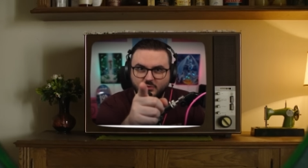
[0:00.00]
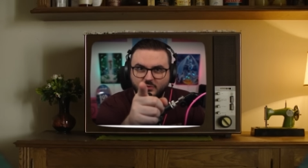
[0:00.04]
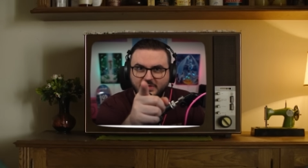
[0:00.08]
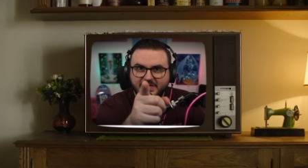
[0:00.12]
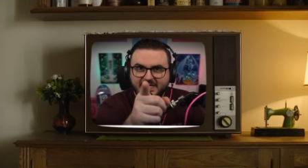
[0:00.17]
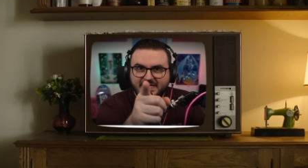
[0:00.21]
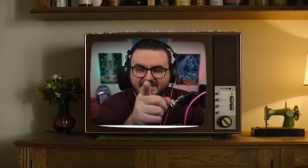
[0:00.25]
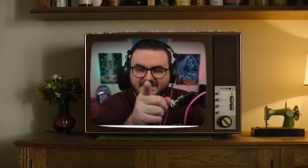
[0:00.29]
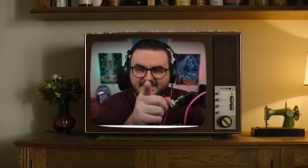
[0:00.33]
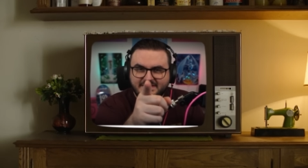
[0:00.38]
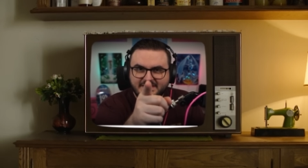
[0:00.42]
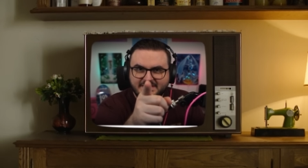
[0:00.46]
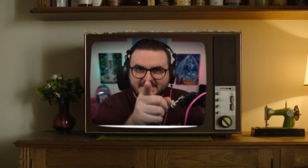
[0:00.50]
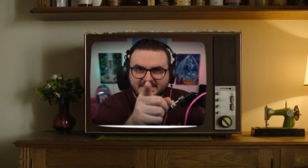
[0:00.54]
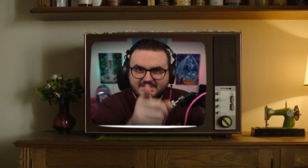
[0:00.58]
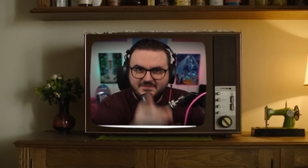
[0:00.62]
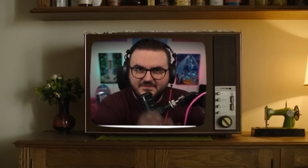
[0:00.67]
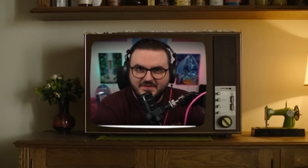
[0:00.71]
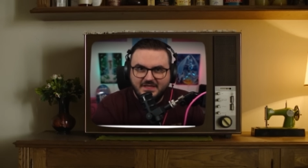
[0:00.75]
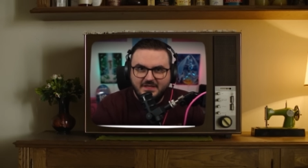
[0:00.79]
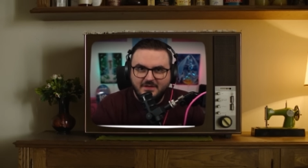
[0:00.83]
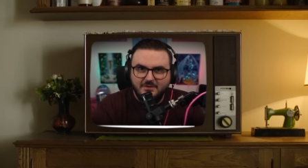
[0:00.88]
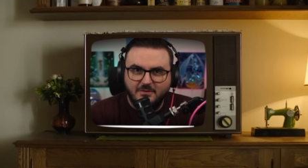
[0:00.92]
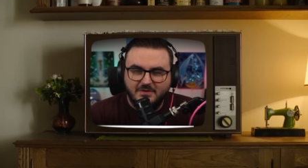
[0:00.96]
ich, dieses
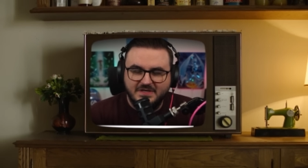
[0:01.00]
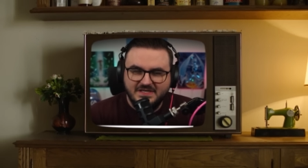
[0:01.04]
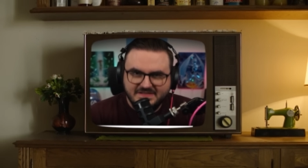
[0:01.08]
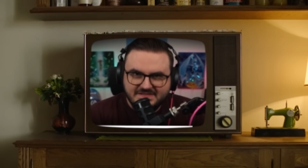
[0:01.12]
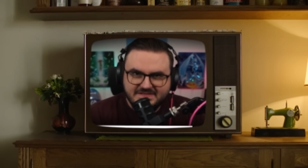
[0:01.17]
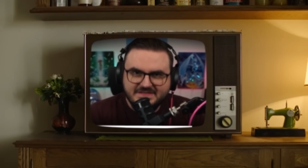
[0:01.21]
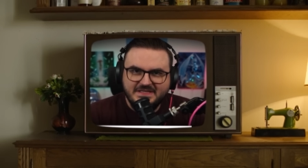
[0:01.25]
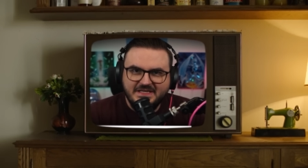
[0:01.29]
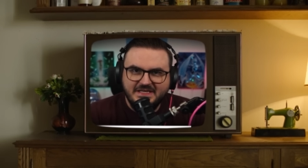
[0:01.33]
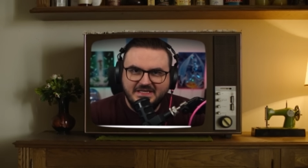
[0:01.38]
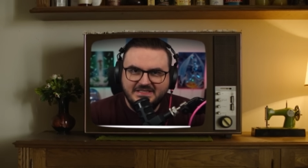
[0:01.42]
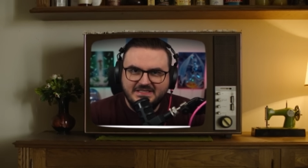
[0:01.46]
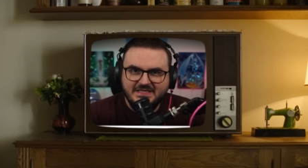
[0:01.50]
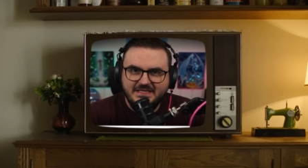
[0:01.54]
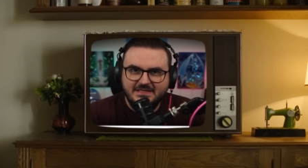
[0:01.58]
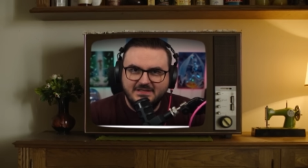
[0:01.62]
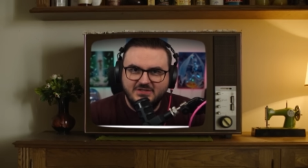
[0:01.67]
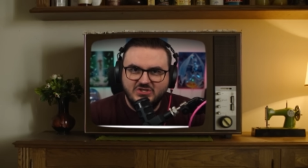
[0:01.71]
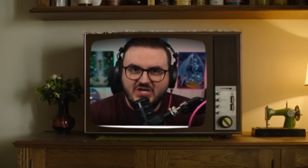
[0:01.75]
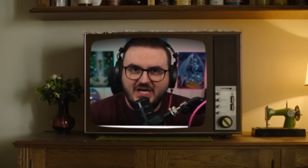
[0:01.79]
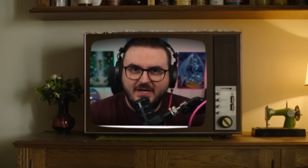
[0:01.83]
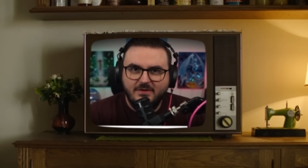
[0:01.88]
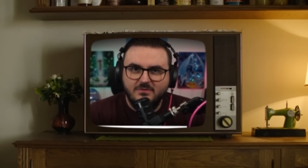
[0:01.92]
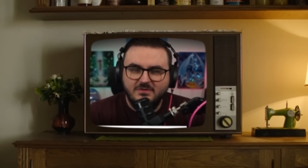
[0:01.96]
Video, das ist die richtige
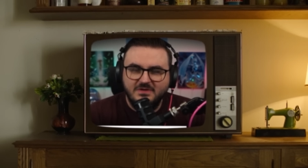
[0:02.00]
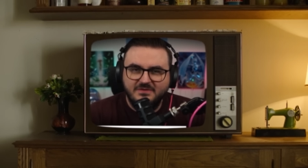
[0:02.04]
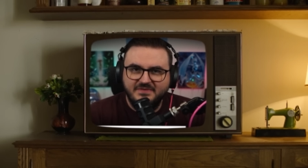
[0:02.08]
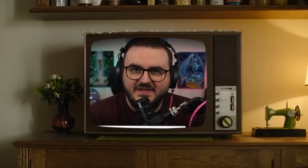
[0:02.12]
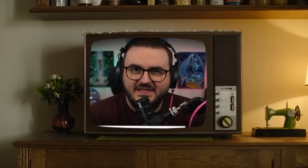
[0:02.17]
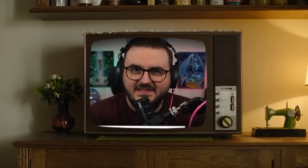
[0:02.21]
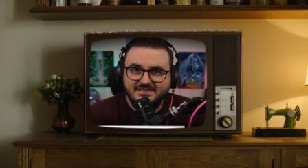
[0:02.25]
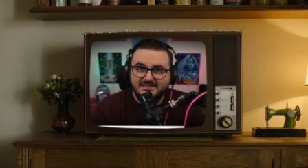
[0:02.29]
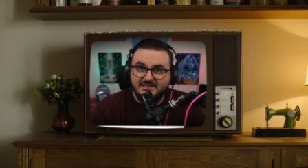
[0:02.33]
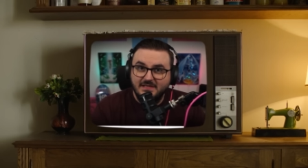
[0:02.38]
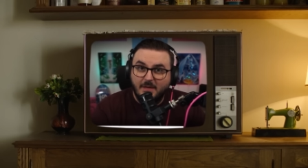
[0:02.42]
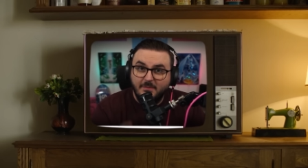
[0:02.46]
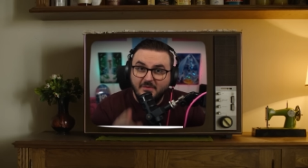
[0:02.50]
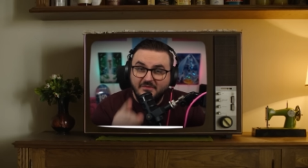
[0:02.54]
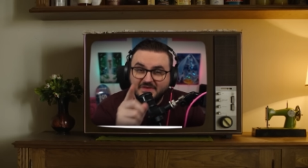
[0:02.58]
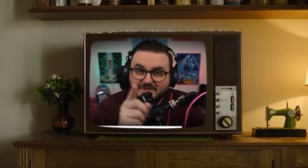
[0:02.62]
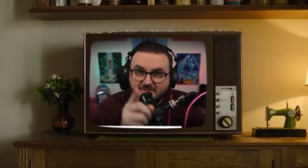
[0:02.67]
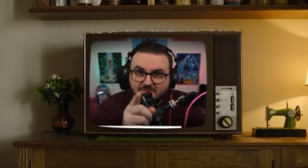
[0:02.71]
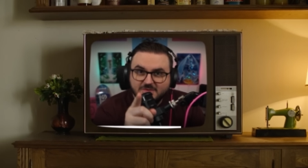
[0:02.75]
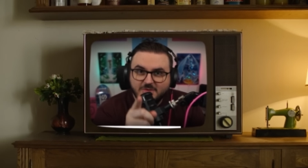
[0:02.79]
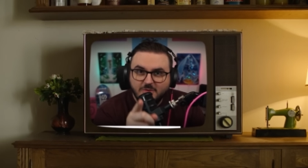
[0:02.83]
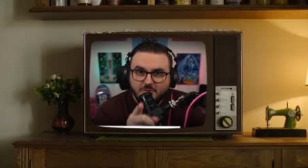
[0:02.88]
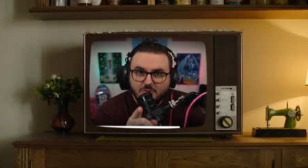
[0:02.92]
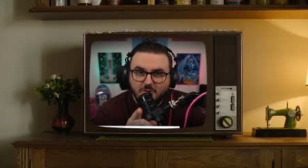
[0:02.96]
Entscheidung gewesen. Aber wenn du
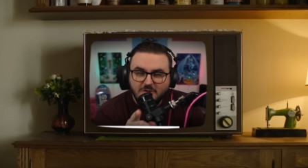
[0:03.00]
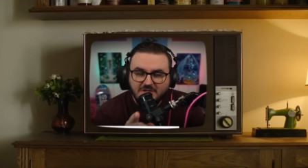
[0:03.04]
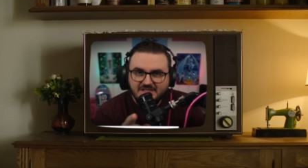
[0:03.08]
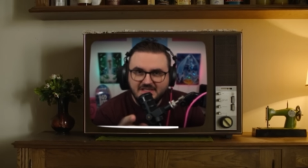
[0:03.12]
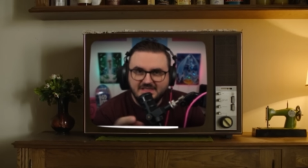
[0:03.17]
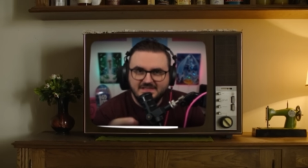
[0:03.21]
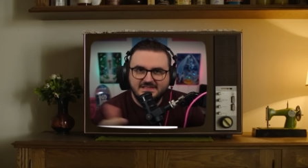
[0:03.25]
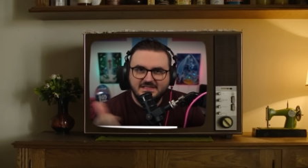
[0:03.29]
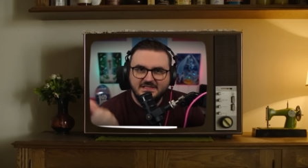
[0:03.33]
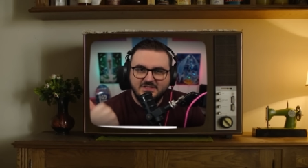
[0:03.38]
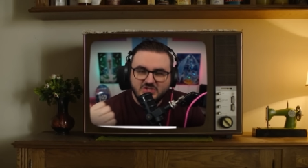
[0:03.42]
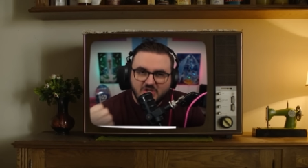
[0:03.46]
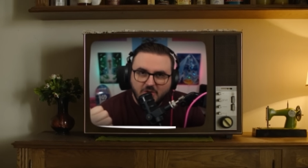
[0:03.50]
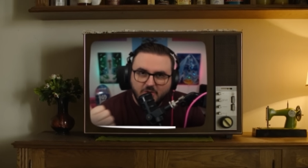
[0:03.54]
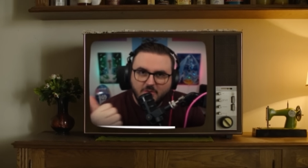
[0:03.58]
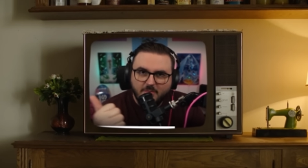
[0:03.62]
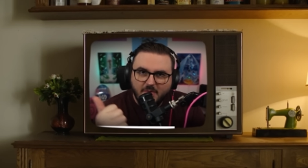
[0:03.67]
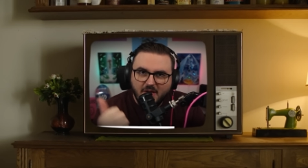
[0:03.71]
es geguckt hast, dann schau doch mal